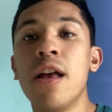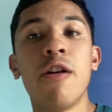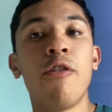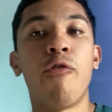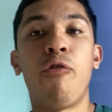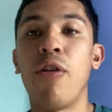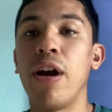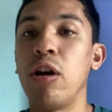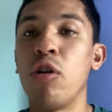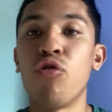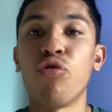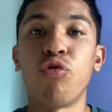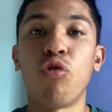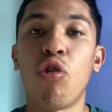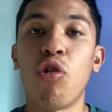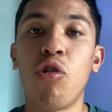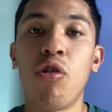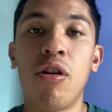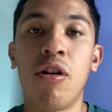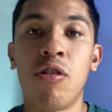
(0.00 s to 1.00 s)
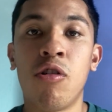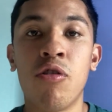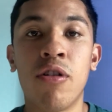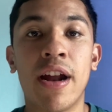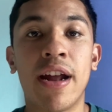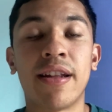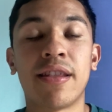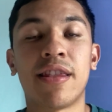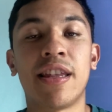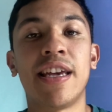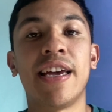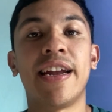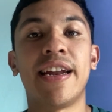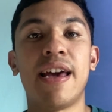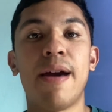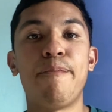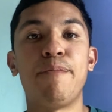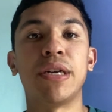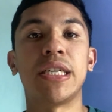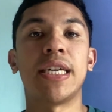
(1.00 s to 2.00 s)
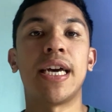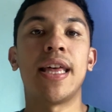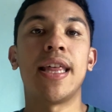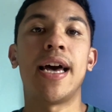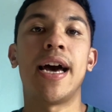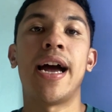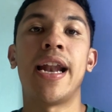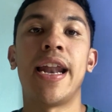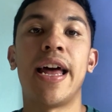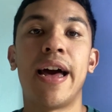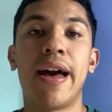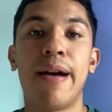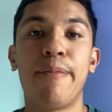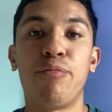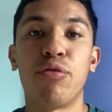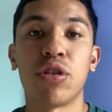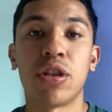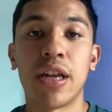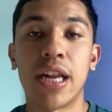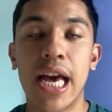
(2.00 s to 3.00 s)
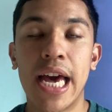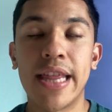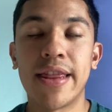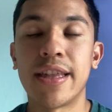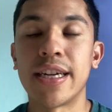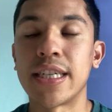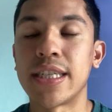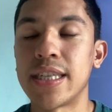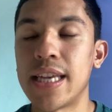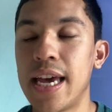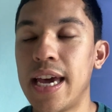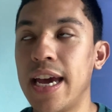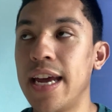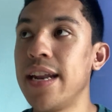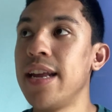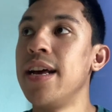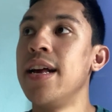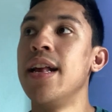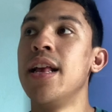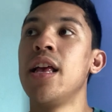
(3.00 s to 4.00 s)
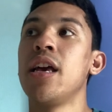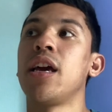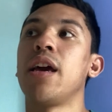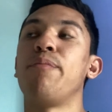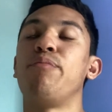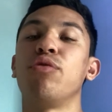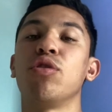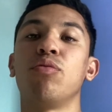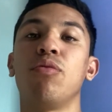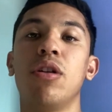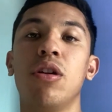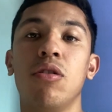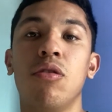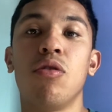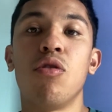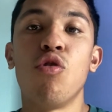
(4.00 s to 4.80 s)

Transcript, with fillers: fue con todo, con artillería pesada a la portería de Ter Stegen que pues bueno,